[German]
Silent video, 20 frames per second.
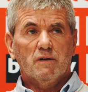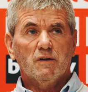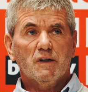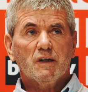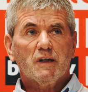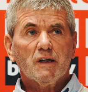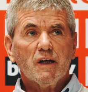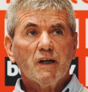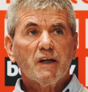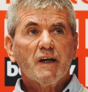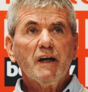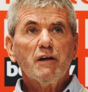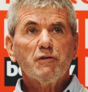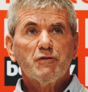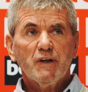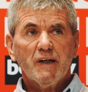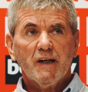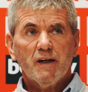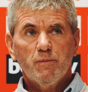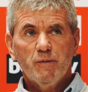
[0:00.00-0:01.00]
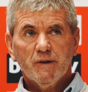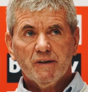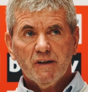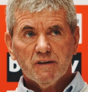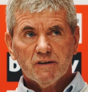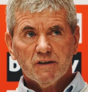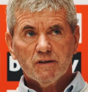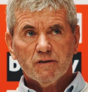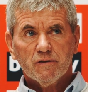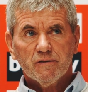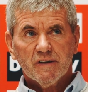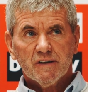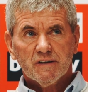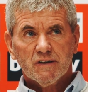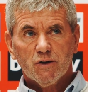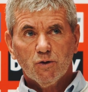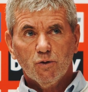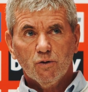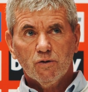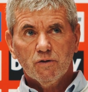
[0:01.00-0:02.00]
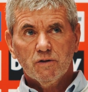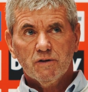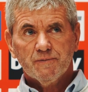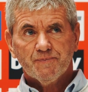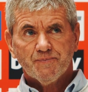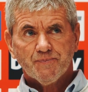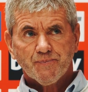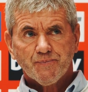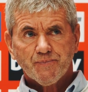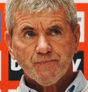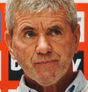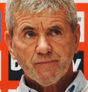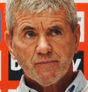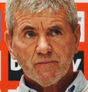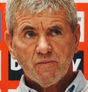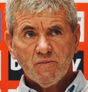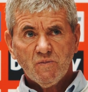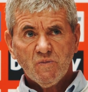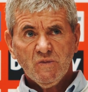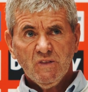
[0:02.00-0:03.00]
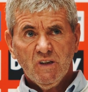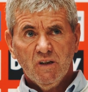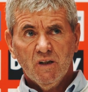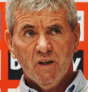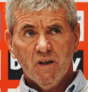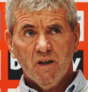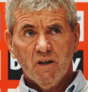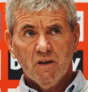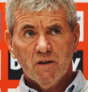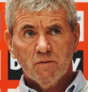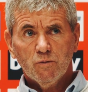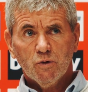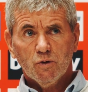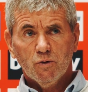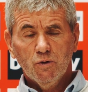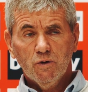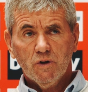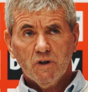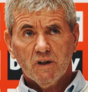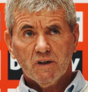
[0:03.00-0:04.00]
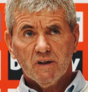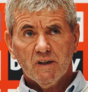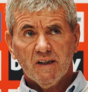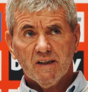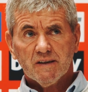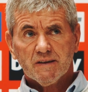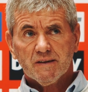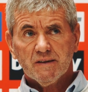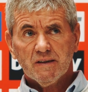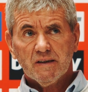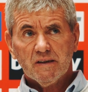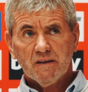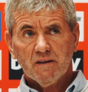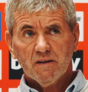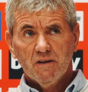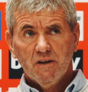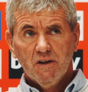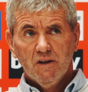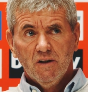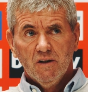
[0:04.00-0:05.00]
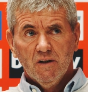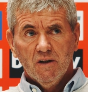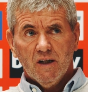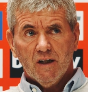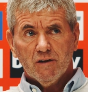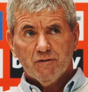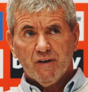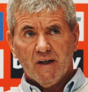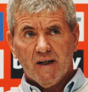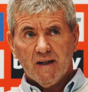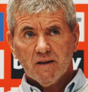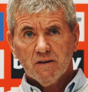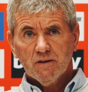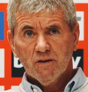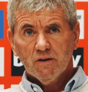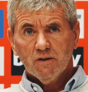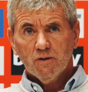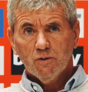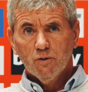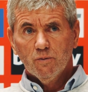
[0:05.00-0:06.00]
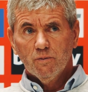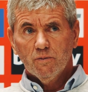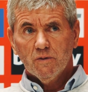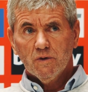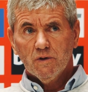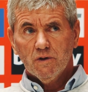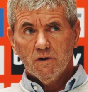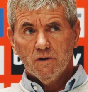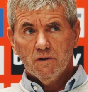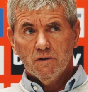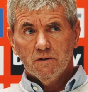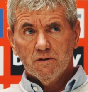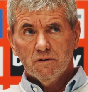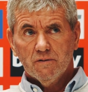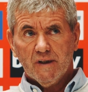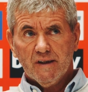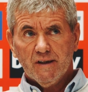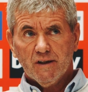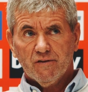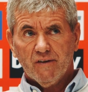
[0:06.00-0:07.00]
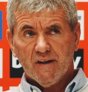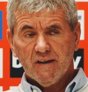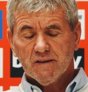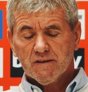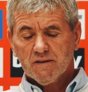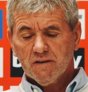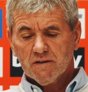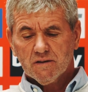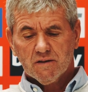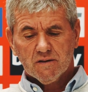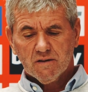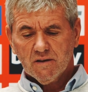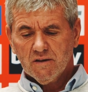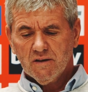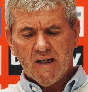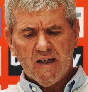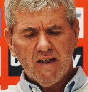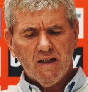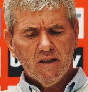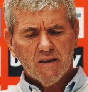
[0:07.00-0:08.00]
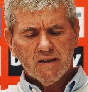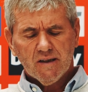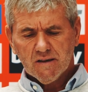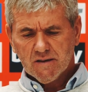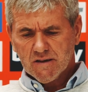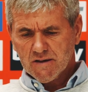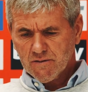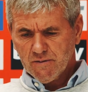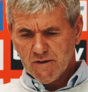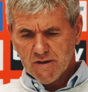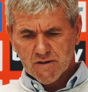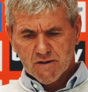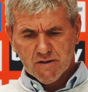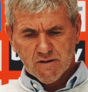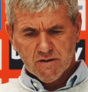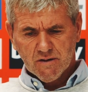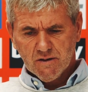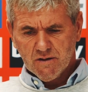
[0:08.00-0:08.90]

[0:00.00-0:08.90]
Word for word: Ich, ich gehe vielleicht mit der Situation ähm, ruhiger, gelassener, erfahrener um, äh, weil ich weiß, dass äh, all das, was